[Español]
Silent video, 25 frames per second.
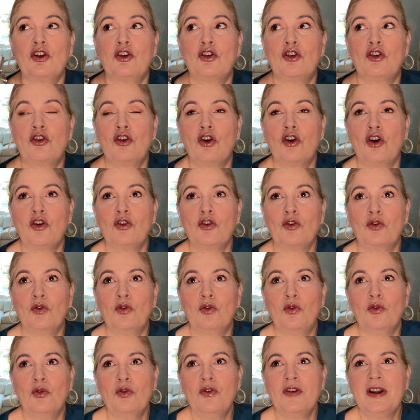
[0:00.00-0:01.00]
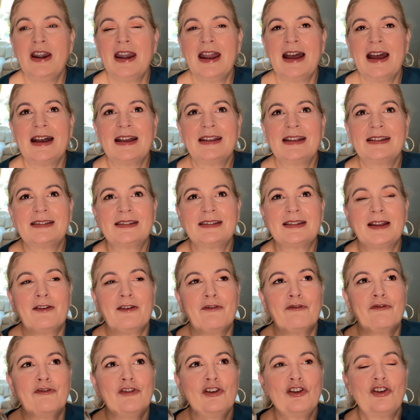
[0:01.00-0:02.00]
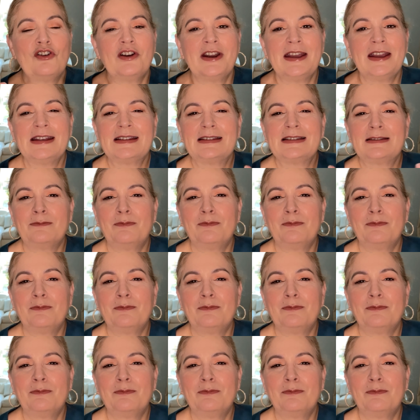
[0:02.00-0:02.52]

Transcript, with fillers: con unas flores